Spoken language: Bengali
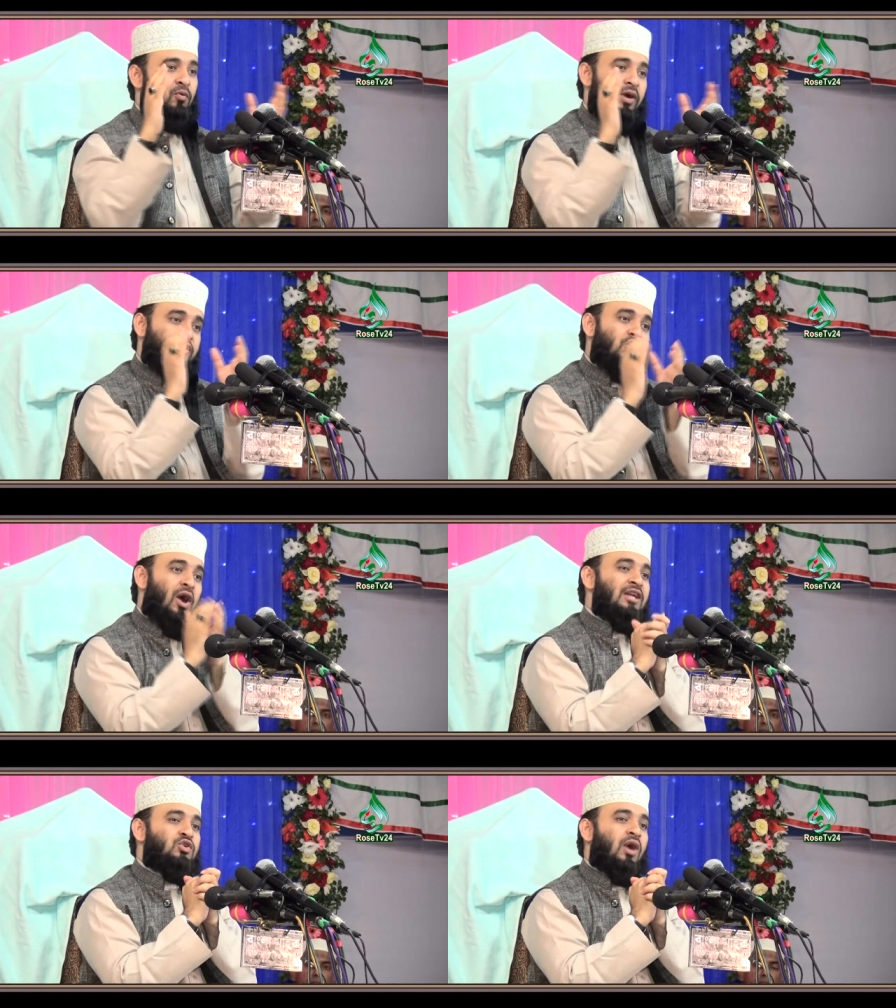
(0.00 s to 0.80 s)
were
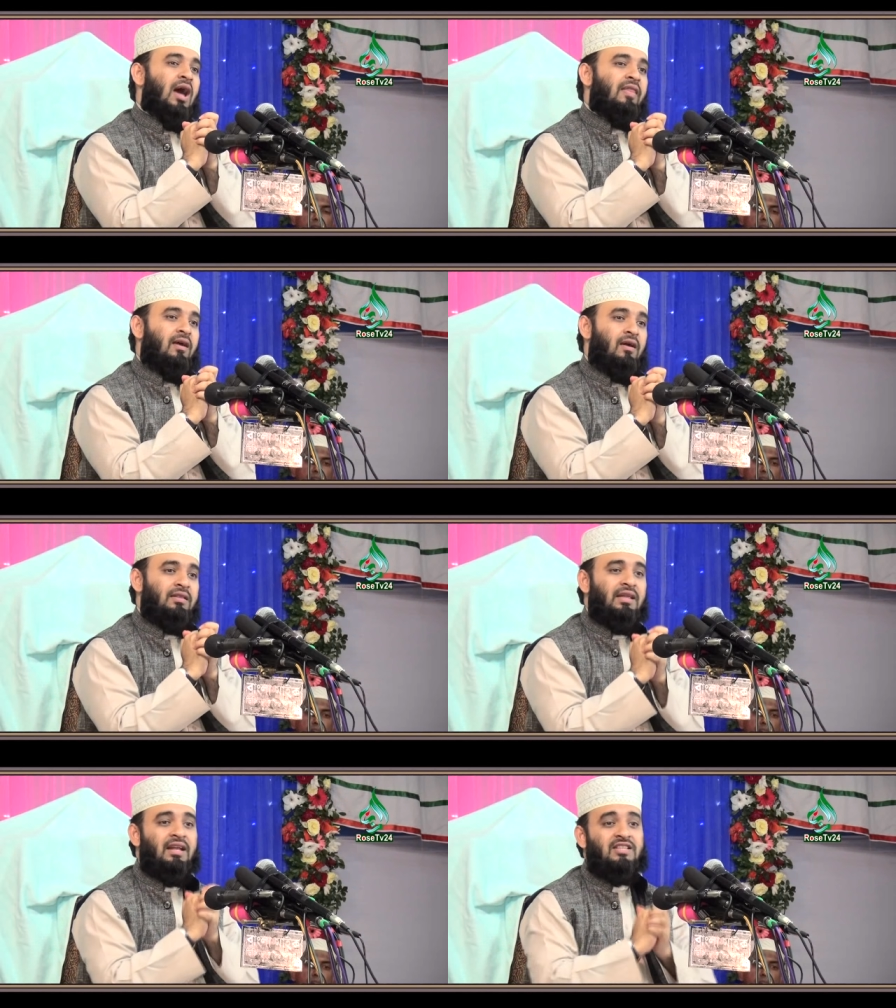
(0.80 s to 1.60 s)
joined together.
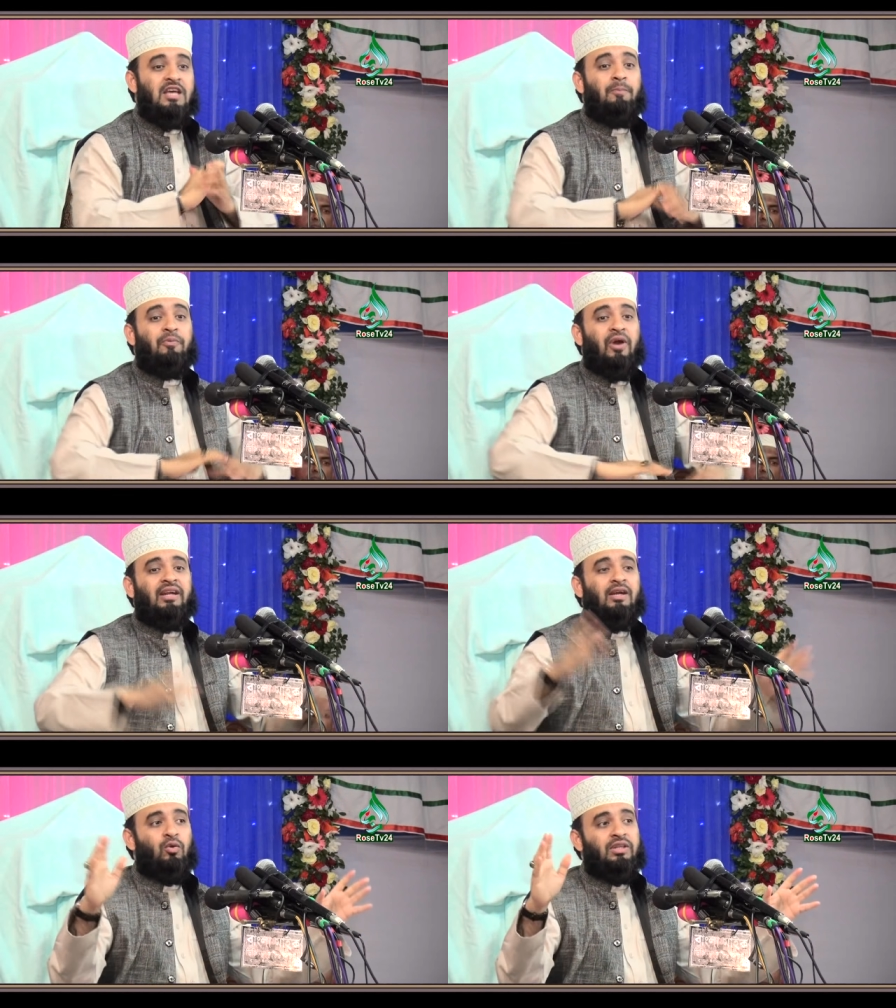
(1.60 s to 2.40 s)
Then I
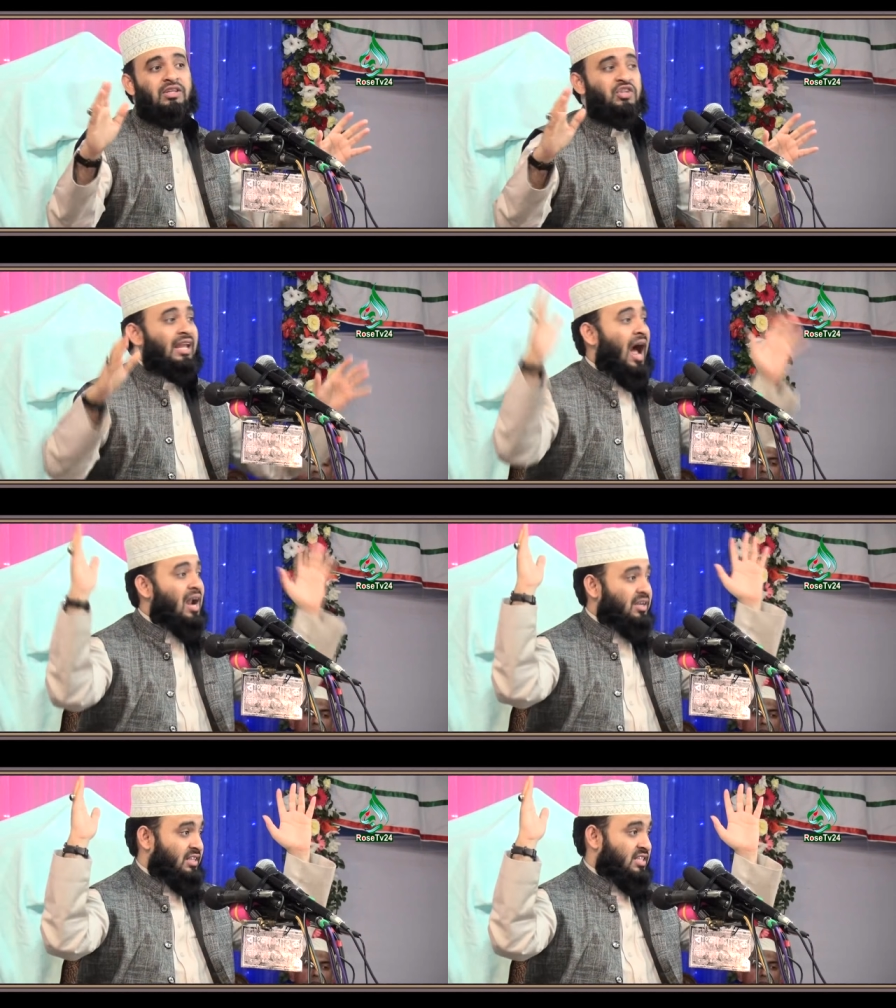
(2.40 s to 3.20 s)
separated with a
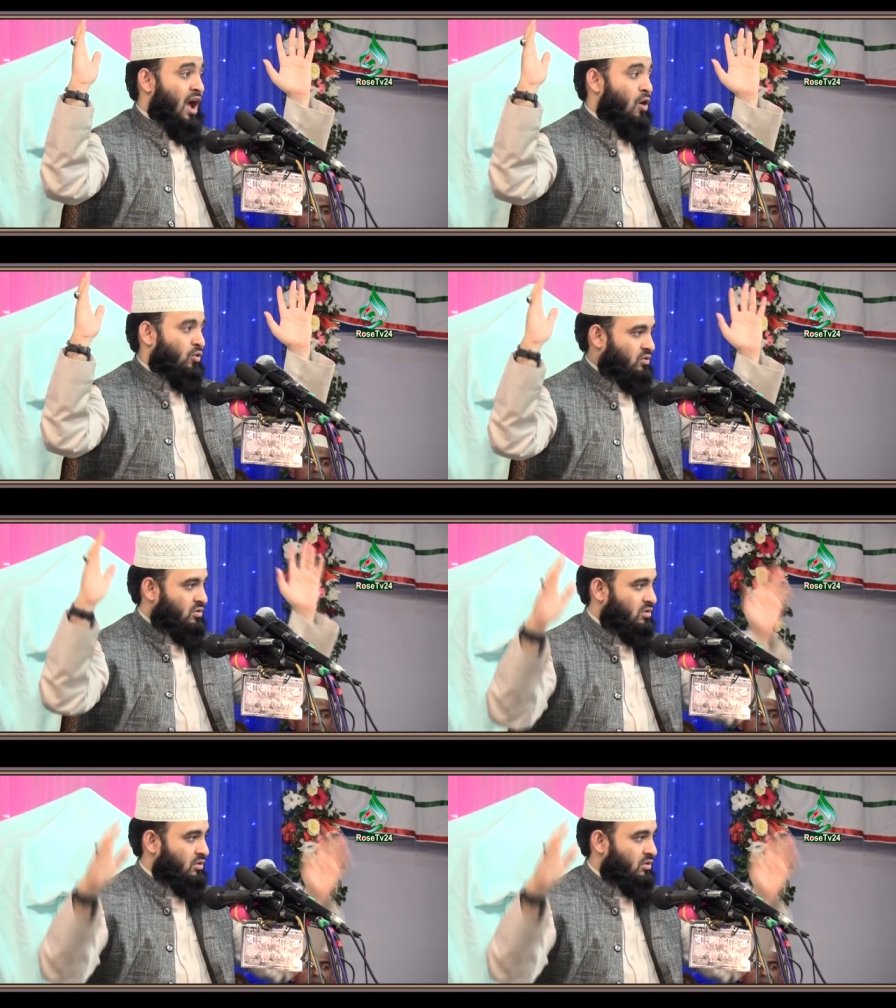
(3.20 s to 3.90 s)
gigantic sound,